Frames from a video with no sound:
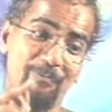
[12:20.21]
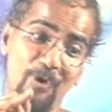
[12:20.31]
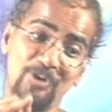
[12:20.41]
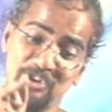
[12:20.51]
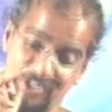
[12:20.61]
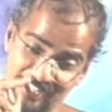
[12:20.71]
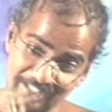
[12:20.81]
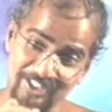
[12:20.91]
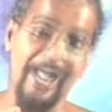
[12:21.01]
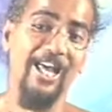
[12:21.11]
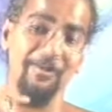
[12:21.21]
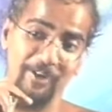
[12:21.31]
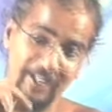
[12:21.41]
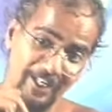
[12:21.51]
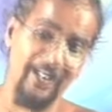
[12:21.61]
मोक्ष संसार
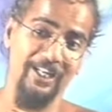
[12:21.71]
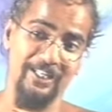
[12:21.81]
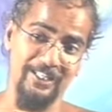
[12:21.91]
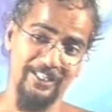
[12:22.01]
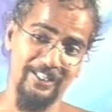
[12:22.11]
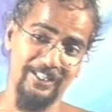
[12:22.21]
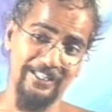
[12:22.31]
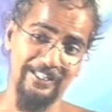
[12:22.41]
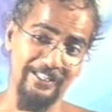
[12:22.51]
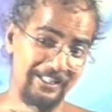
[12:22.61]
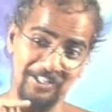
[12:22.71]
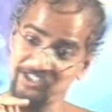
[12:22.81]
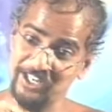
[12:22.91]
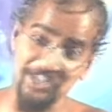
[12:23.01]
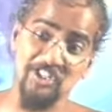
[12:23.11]
में है लेकिन
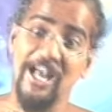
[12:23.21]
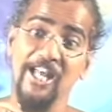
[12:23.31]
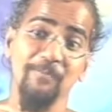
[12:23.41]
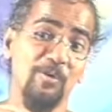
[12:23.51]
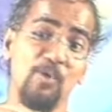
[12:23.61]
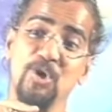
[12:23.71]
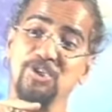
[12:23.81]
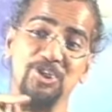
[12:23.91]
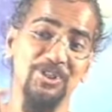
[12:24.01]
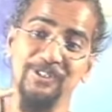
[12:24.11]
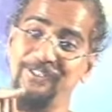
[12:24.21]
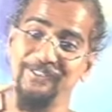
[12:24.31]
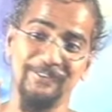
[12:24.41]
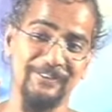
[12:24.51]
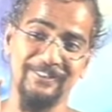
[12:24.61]
संसार में मोक्ष
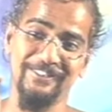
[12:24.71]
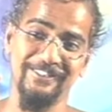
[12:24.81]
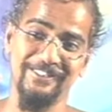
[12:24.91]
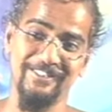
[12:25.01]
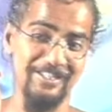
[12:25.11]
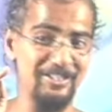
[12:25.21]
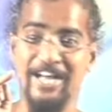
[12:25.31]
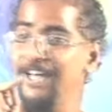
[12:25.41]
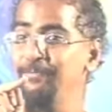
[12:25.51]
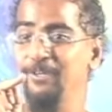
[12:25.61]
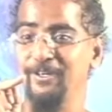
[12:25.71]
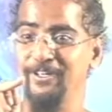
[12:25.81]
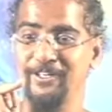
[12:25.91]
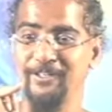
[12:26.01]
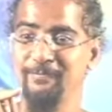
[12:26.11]
संसार
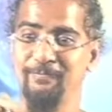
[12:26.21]
में